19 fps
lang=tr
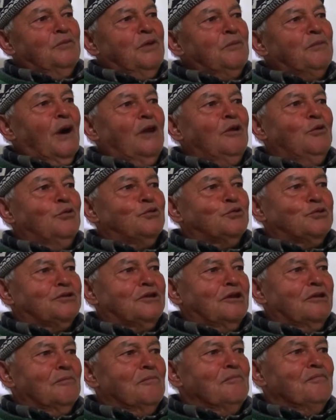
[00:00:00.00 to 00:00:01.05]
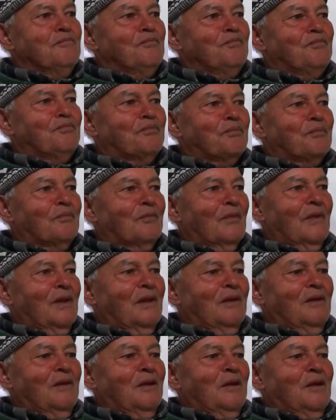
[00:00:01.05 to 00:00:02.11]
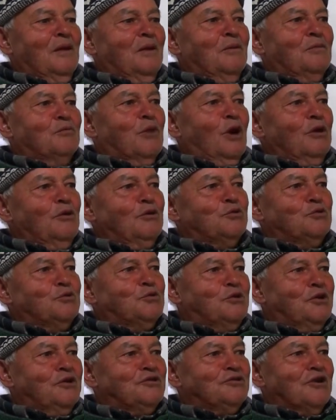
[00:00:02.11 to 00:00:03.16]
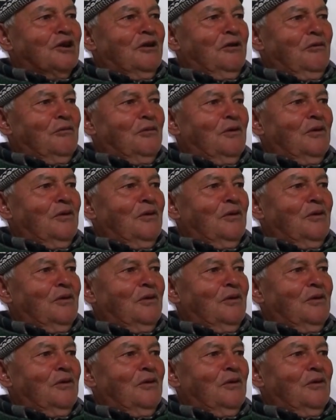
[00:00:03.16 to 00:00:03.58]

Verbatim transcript: Bir balyoz istedim. Balyoz isteyince